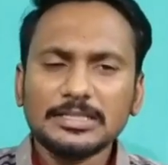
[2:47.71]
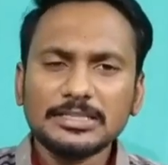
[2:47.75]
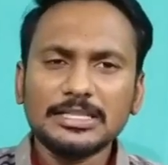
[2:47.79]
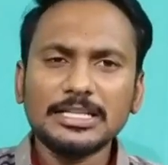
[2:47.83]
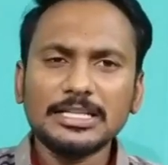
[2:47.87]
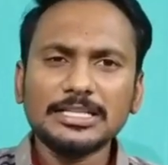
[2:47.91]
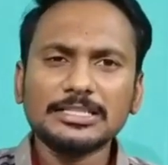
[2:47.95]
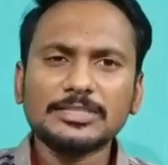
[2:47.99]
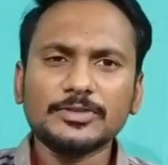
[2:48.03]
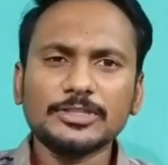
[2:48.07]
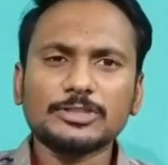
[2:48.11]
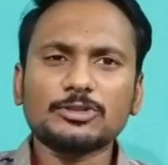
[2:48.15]

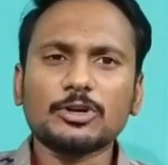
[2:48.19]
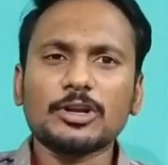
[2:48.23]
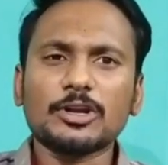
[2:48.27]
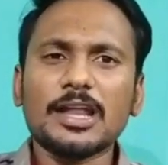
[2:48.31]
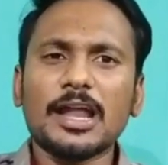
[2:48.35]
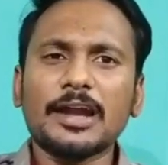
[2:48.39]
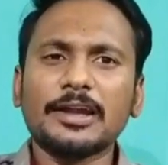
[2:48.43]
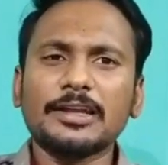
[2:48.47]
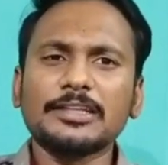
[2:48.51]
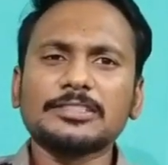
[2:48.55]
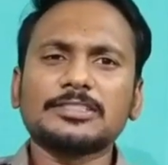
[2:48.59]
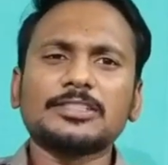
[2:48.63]
திஸ் விச்சுவல்
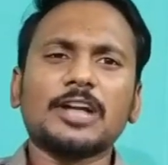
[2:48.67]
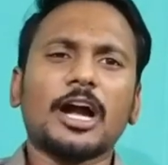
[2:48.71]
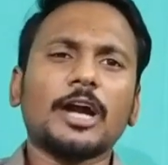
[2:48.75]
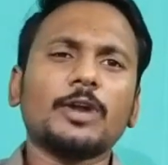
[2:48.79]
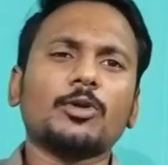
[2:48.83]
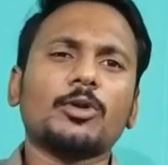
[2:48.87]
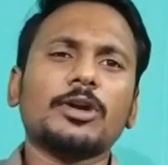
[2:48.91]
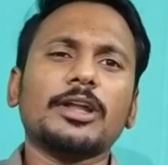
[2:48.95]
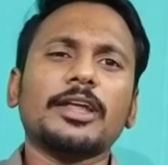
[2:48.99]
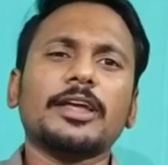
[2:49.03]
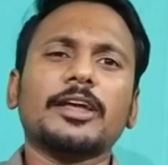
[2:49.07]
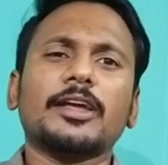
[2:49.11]
ரியாலிட்டி இஸ் நாட்
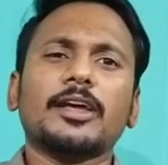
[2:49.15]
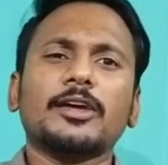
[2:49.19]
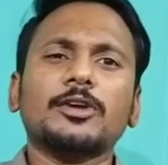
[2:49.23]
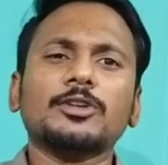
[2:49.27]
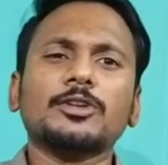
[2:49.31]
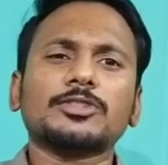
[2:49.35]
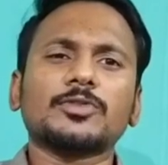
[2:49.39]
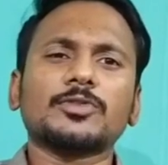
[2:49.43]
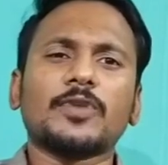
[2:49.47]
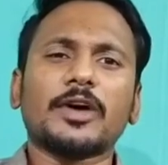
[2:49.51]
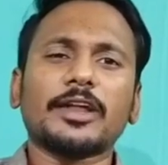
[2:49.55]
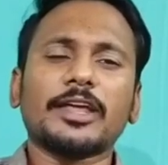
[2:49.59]
ஒன்லி
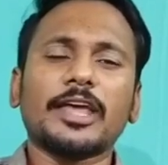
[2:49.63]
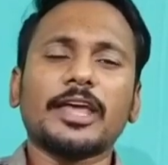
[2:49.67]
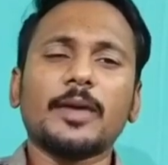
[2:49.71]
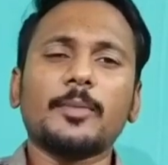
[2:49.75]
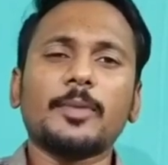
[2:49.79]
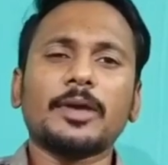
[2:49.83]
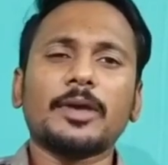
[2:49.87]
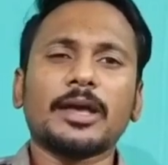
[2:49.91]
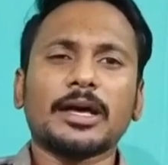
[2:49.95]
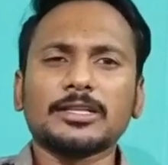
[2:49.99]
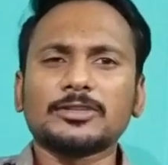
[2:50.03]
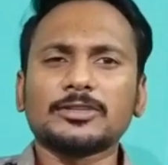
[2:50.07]
யூஸ் ஃபார்
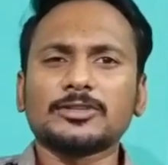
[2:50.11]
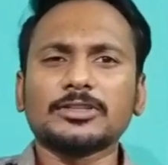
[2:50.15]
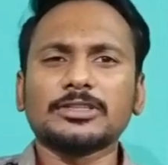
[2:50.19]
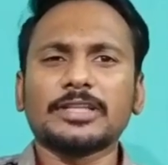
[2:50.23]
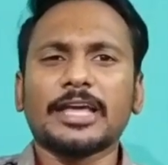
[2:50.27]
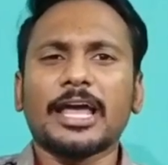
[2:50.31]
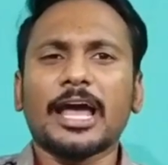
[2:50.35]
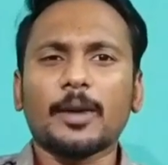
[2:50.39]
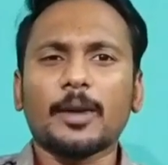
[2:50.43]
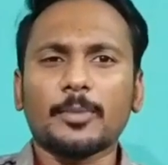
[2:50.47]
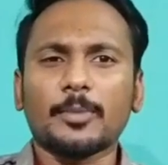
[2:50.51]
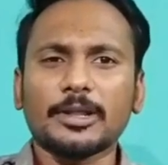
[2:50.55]
கேமிங் அதை தவிர்த்து
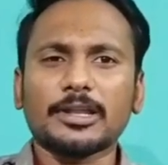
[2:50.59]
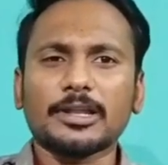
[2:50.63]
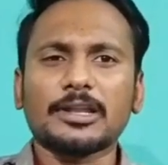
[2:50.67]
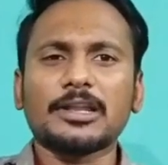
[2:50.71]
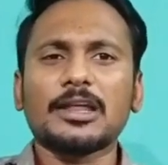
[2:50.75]
ஏகப்பட்ட